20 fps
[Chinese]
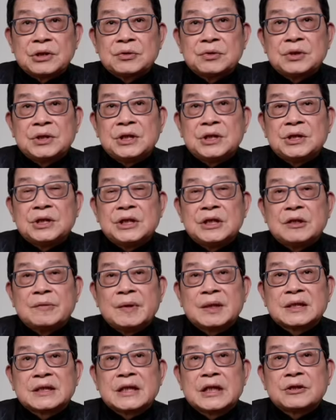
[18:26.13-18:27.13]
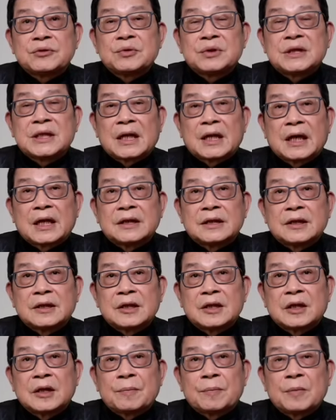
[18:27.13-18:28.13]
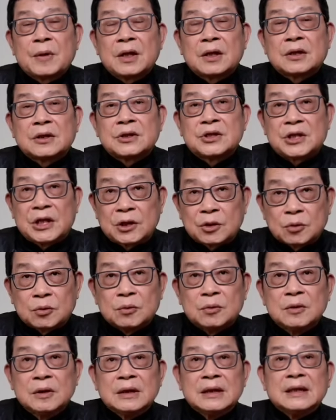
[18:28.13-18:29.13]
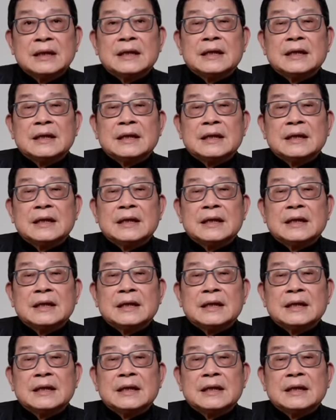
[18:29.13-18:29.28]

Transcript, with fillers: 游戏机里面截下来的一个一个截图，